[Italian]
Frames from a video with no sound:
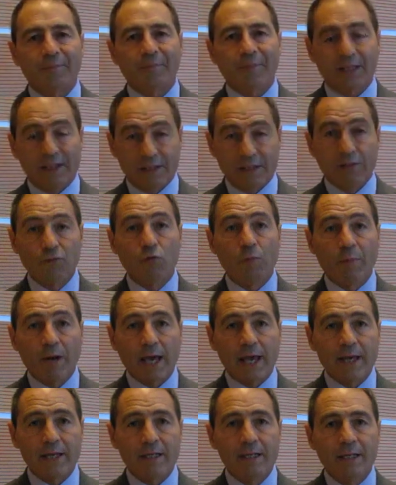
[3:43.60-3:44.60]
il TV
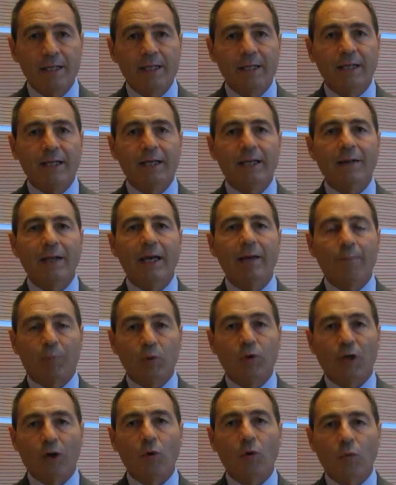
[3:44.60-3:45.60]
Play e
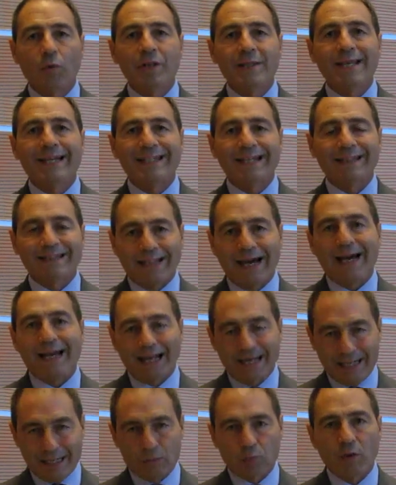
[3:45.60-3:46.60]
poterlo quindi adattare
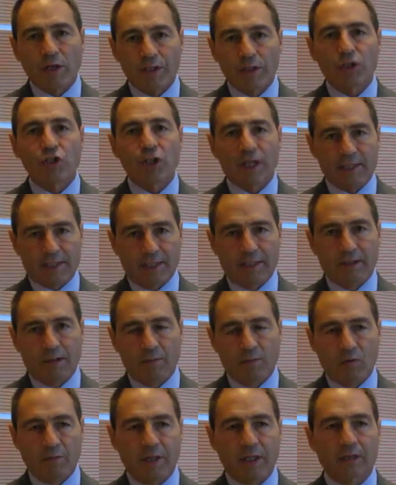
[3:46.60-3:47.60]
alla sua esigenza del
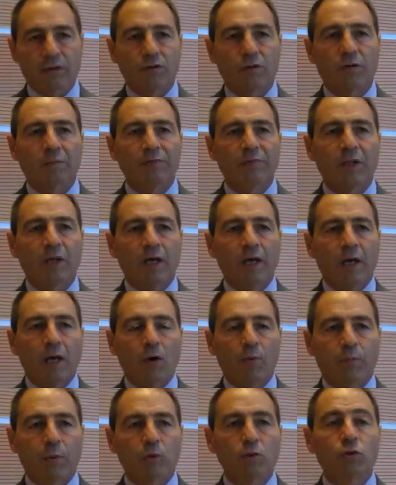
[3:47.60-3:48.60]
momento è
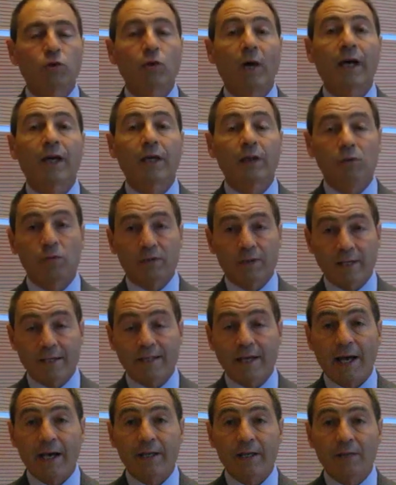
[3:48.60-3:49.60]
un prodotto anche di un
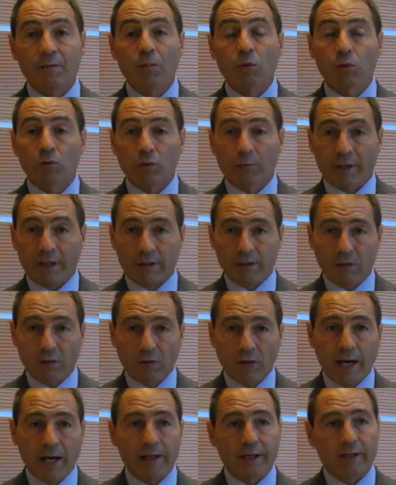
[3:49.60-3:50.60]
design molto
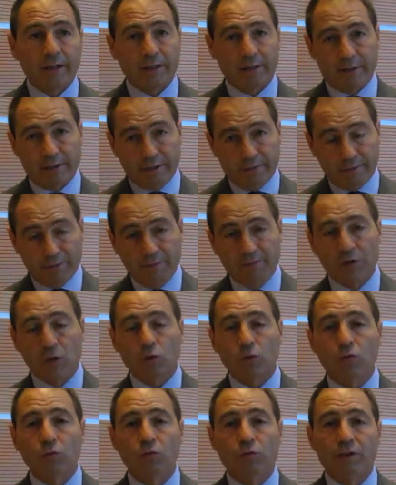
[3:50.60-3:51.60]
particolare, eh,
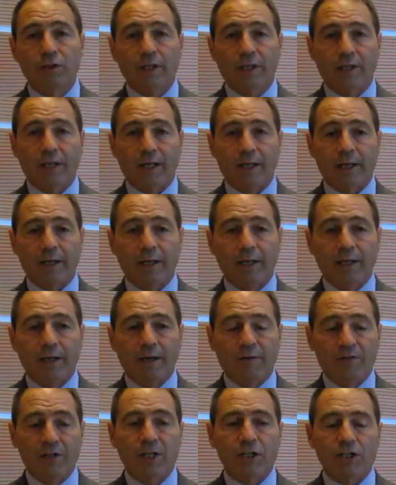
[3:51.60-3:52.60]
invito tutti a
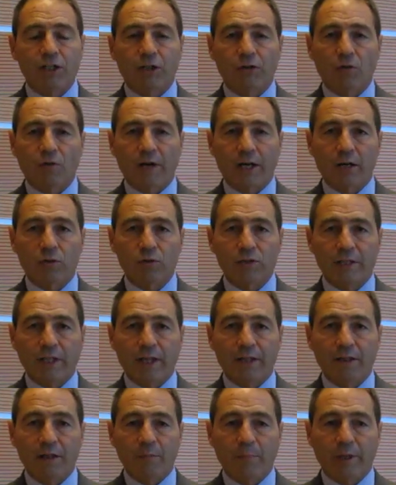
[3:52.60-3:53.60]
venirci a trovare lo
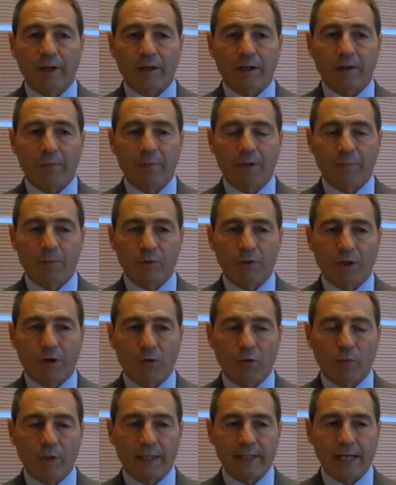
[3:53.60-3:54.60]
stand per, per,
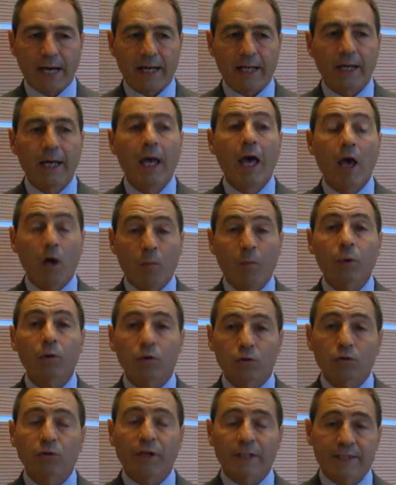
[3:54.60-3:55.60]
poterlo guardare, è un
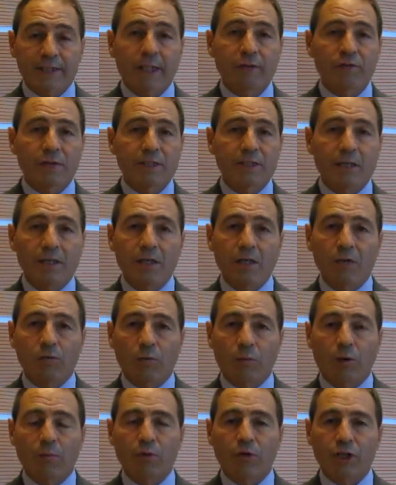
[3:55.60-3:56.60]
prodotto che è stato insignito
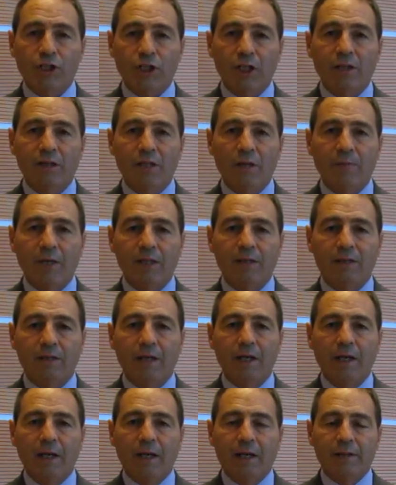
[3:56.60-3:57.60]
proprio
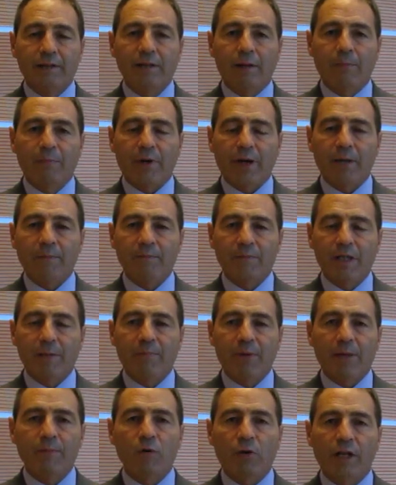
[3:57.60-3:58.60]
recentemente del, pre, del
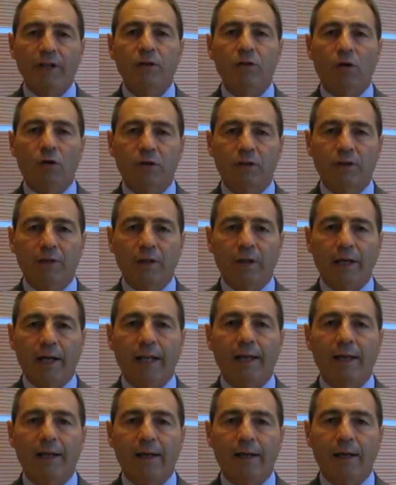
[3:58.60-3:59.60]
premio Red Dot
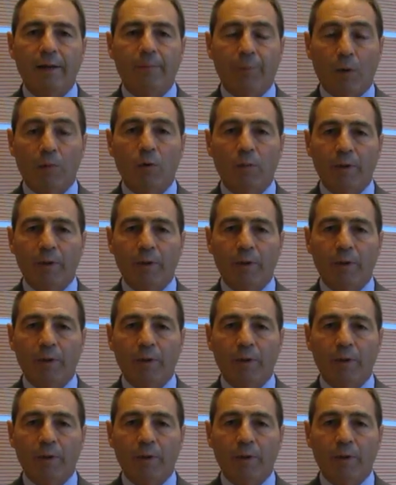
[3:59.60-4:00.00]
al, proprio